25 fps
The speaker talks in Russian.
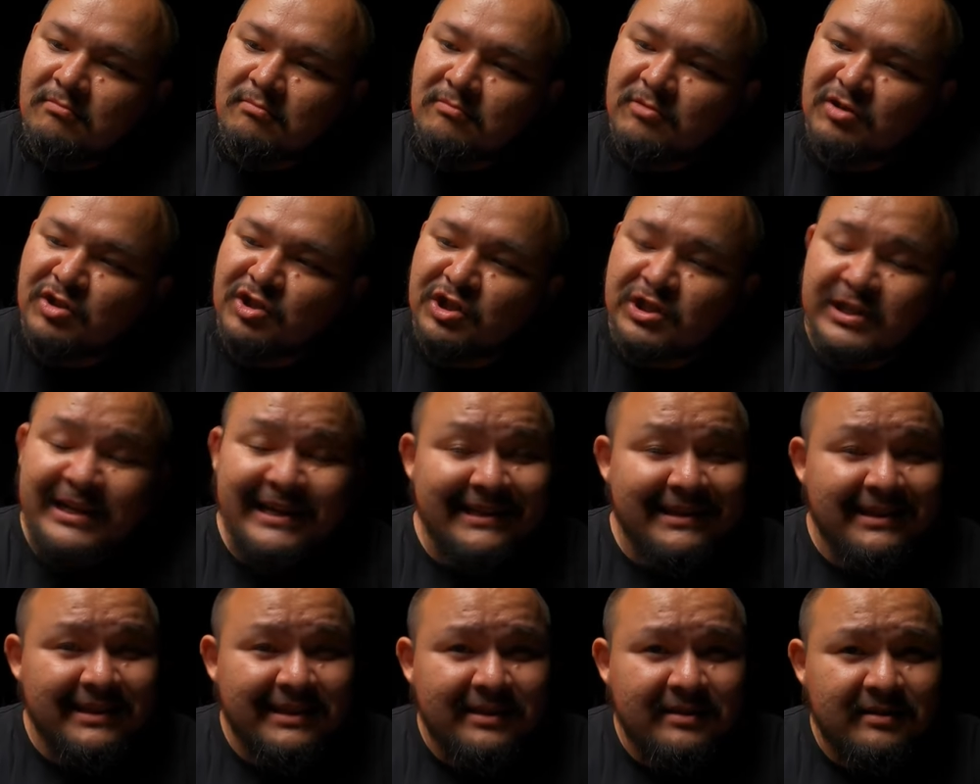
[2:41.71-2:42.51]

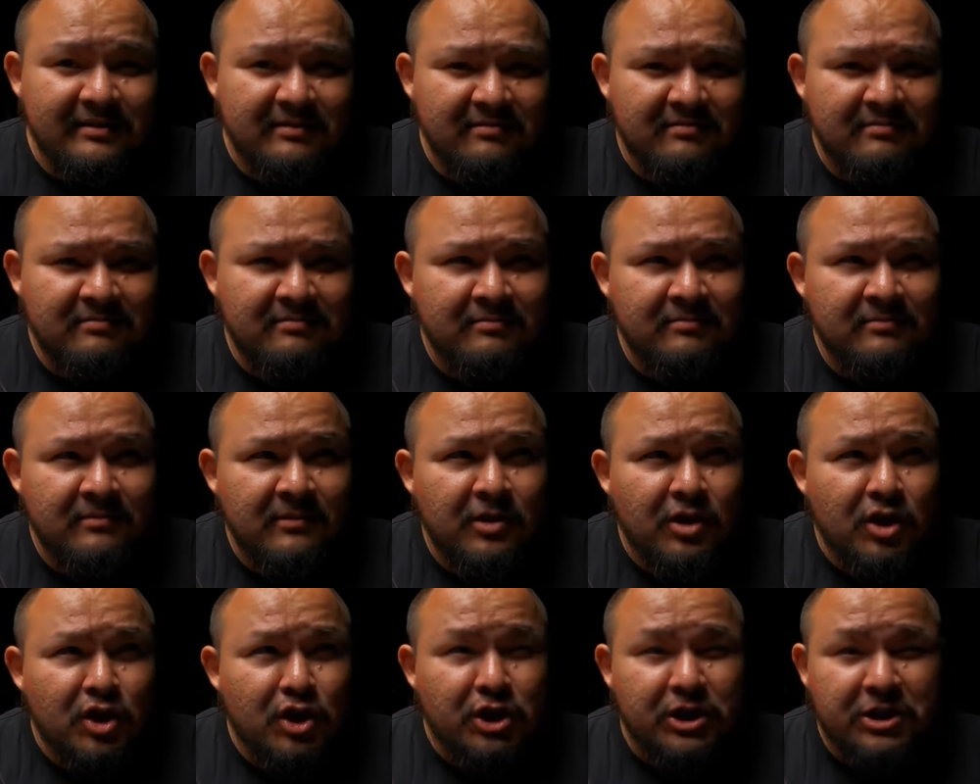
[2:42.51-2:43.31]
6
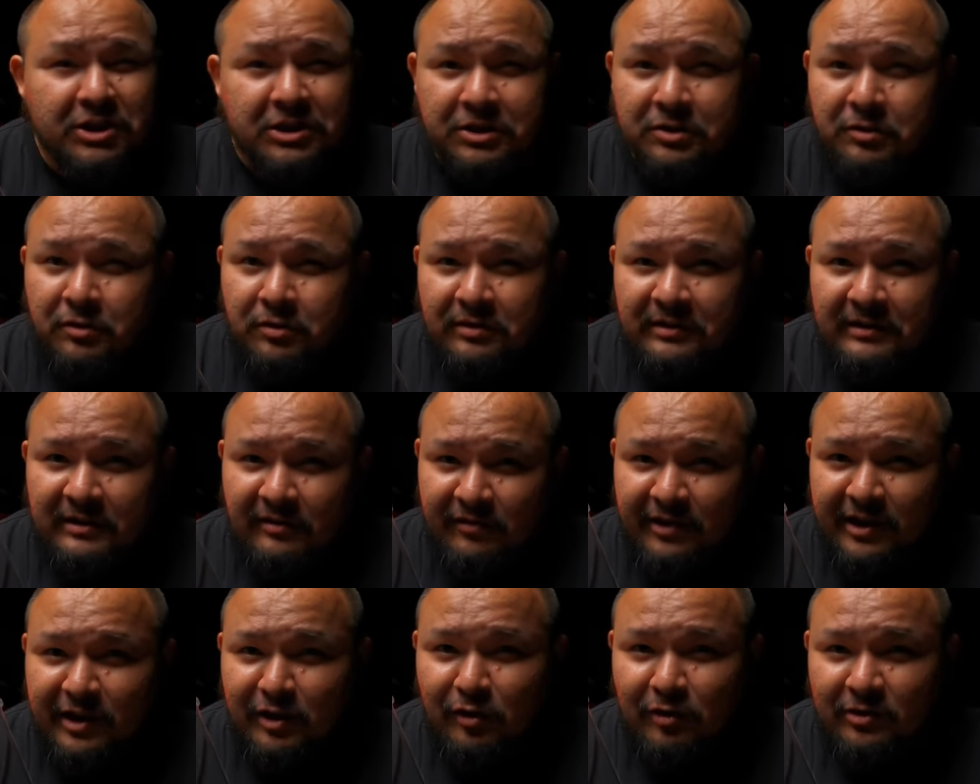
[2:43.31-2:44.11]

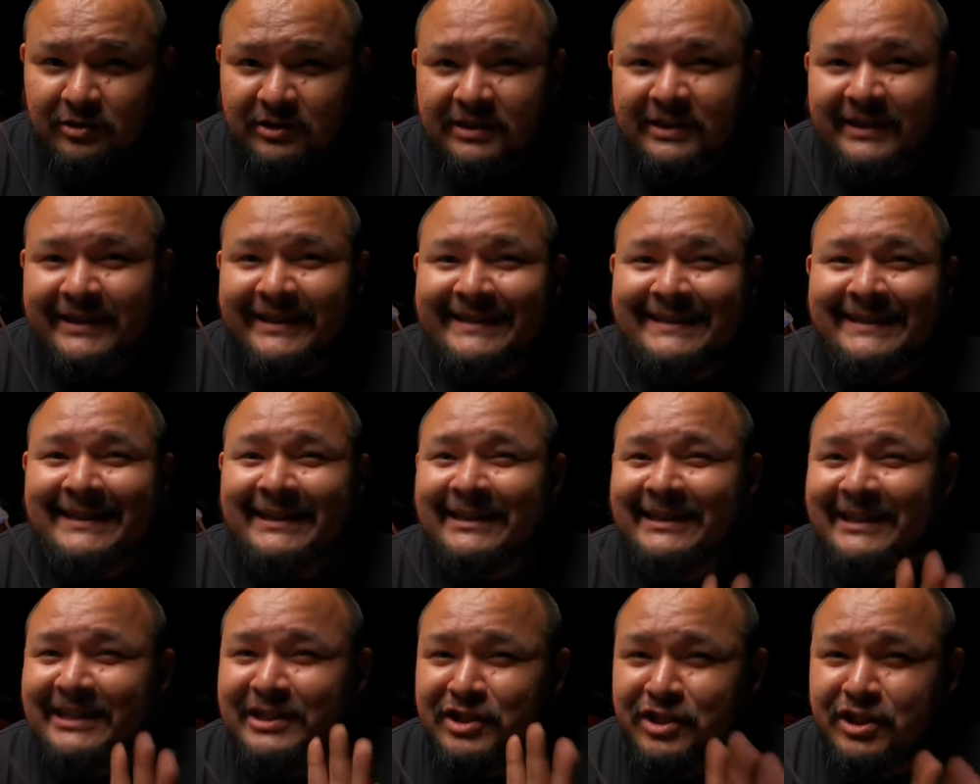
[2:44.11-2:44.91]
690, если
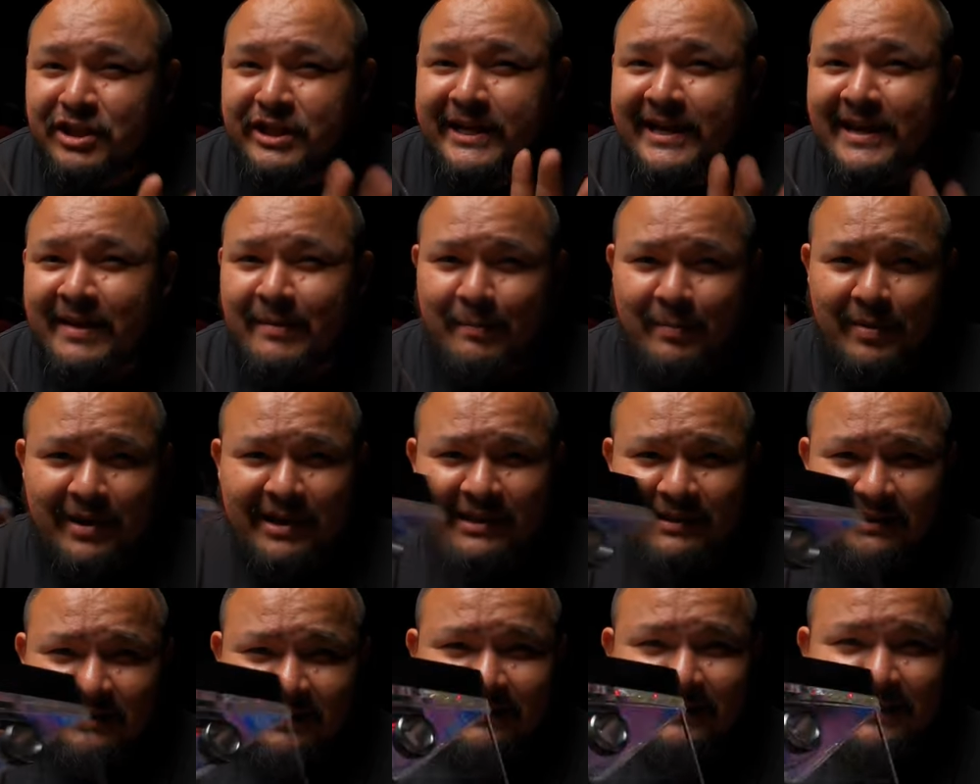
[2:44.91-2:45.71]
точнее
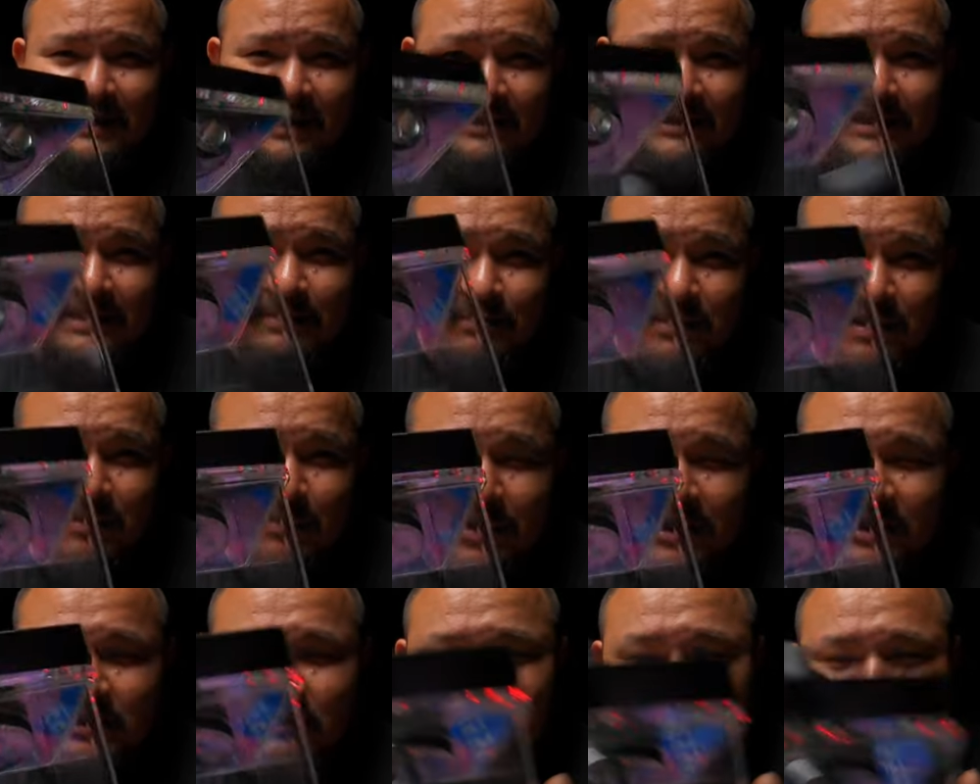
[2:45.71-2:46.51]
быть на данный
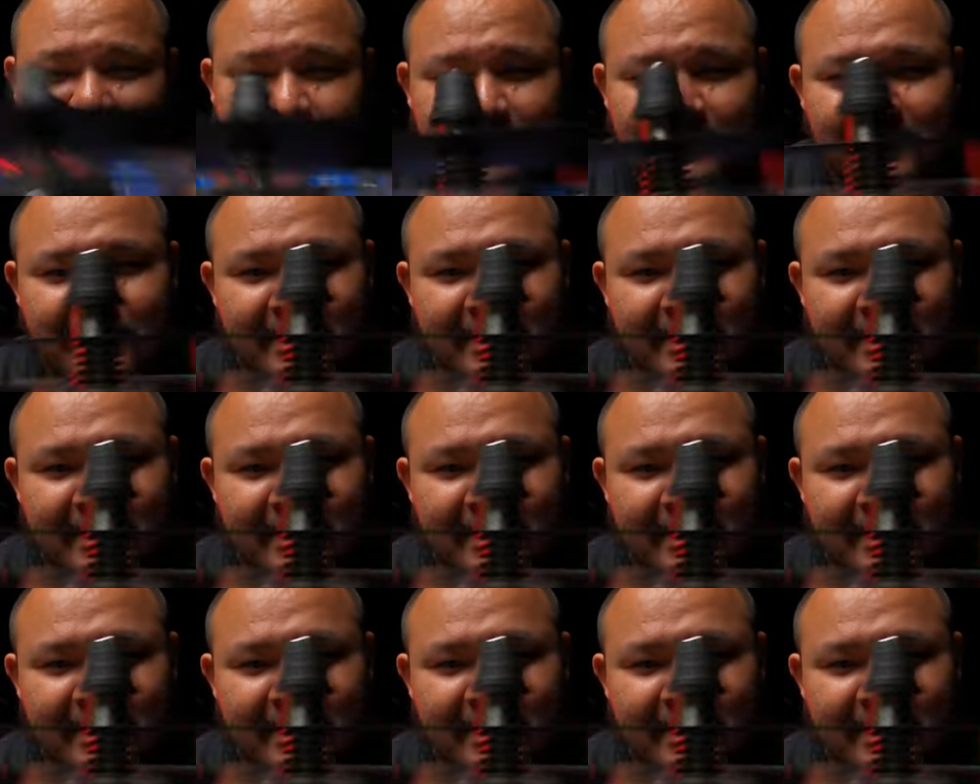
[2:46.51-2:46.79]
момент –